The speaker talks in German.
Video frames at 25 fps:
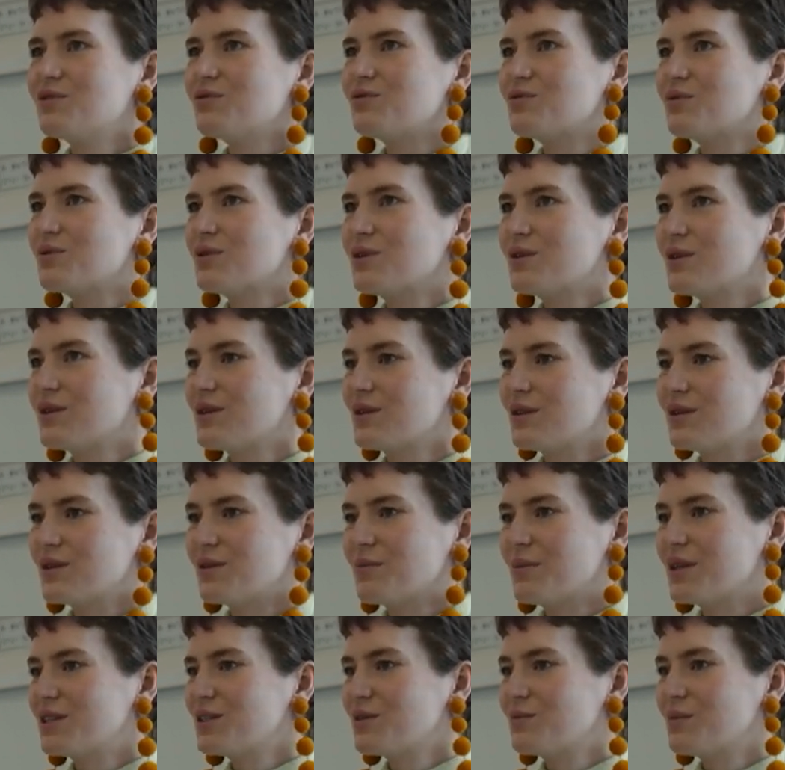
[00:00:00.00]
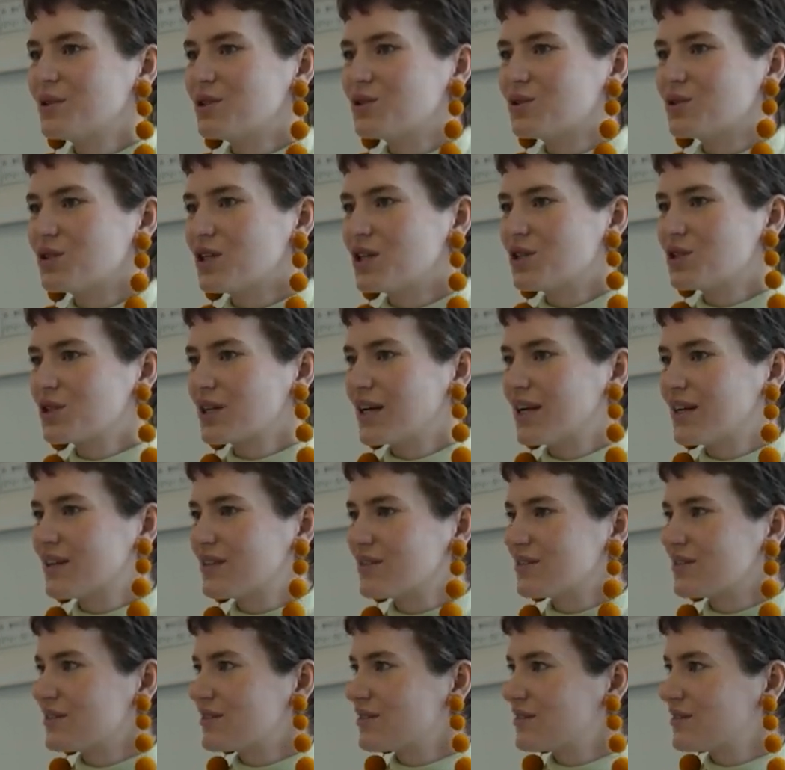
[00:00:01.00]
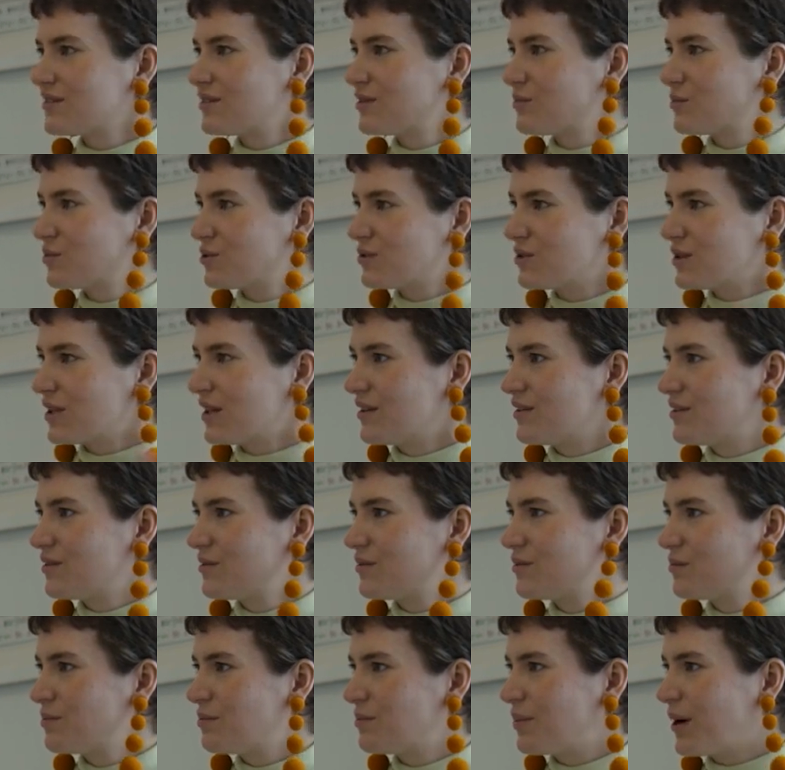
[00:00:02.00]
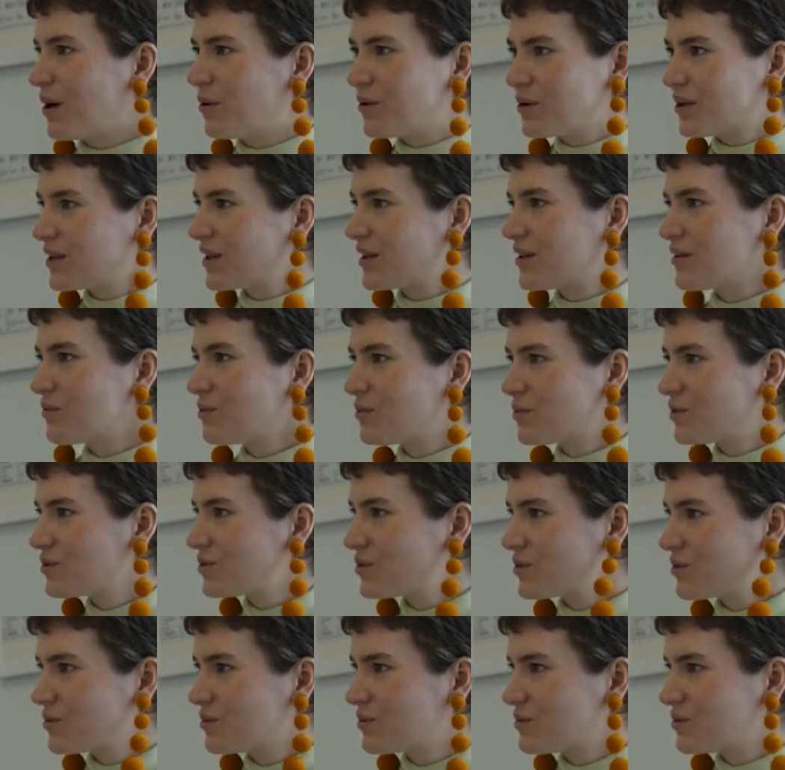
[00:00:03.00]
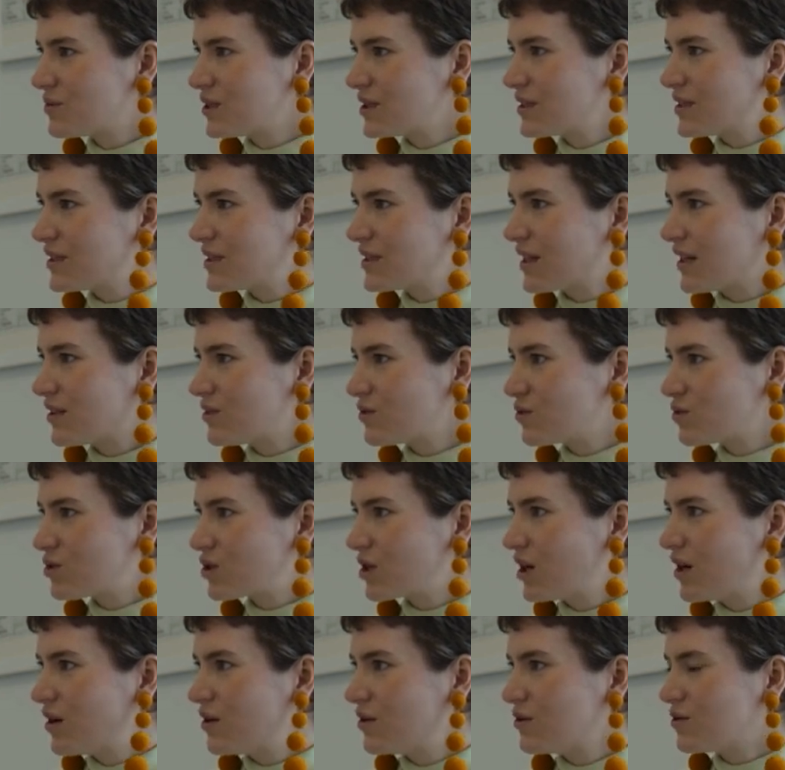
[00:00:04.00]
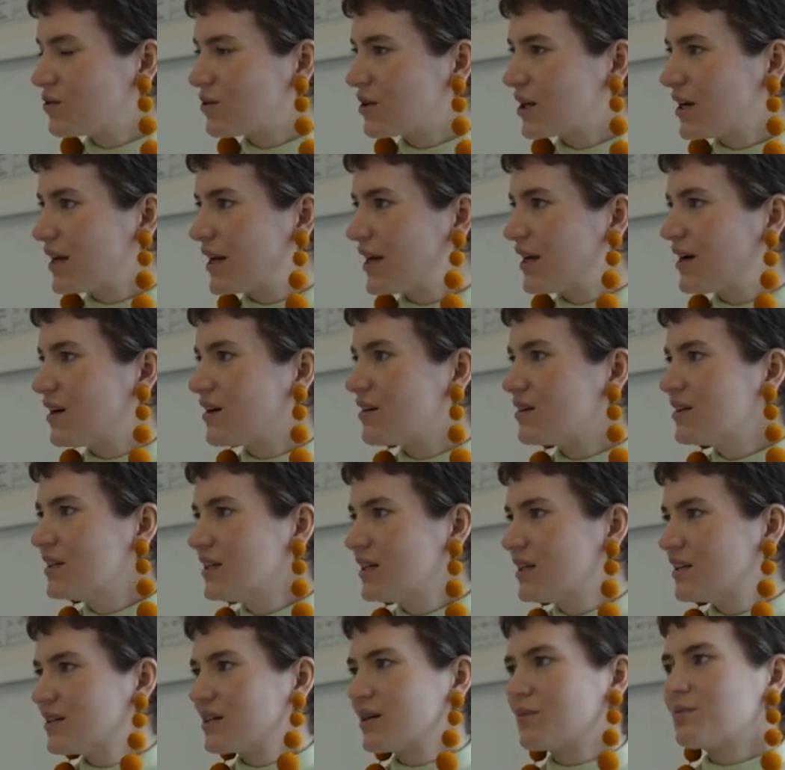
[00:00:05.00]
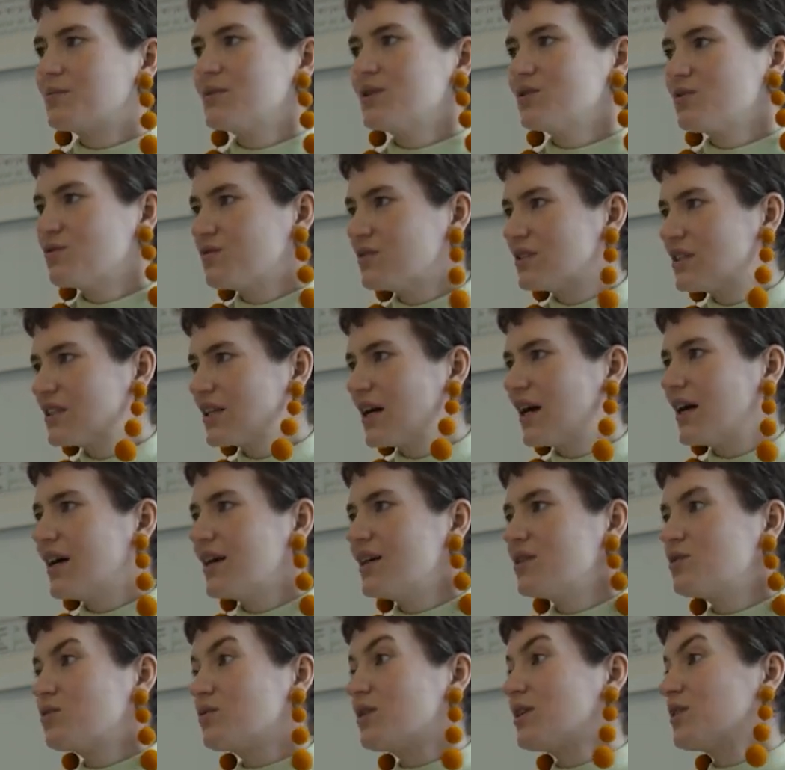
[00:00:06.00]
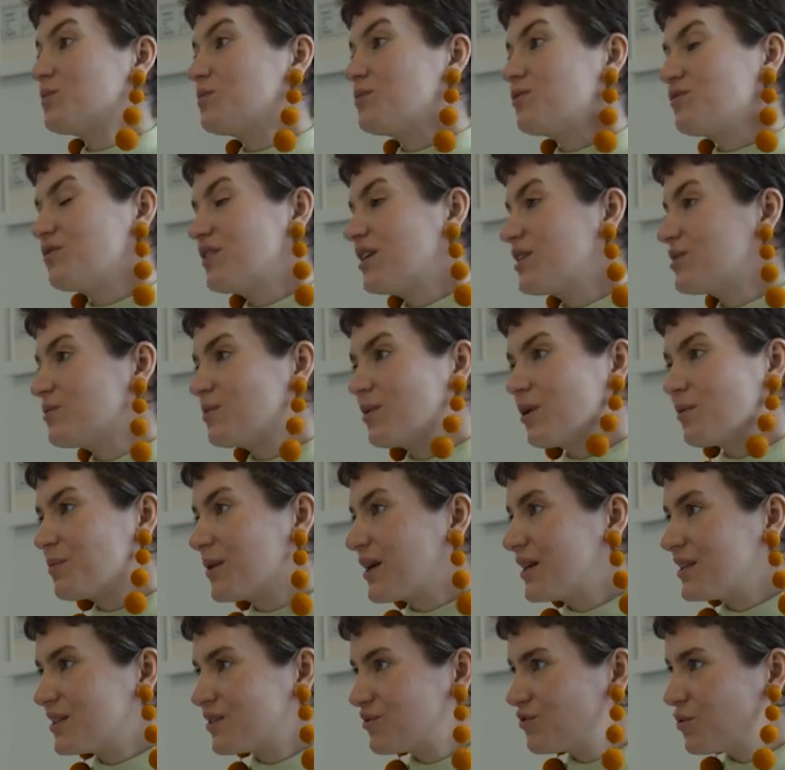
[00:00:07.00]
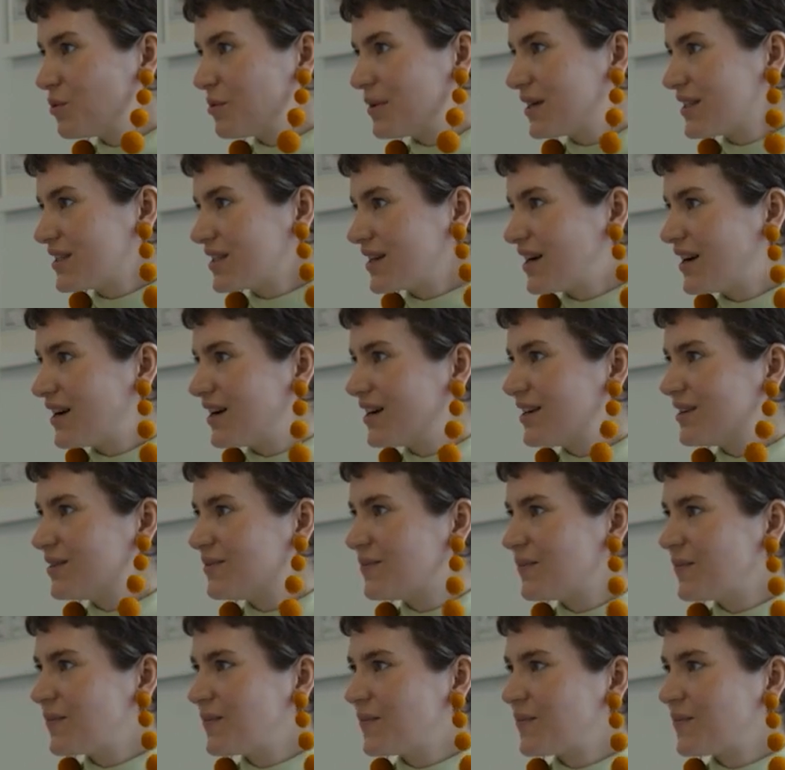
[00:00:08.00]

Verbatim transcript: für äh, manche Menschen erschreckenden, imposanten Bau gehen muss, um sich das anzuschauen oder eher, ich habe nicht so viel Zeit oder ich bin vielleicht überhaupt gar nicht in Wuppertal.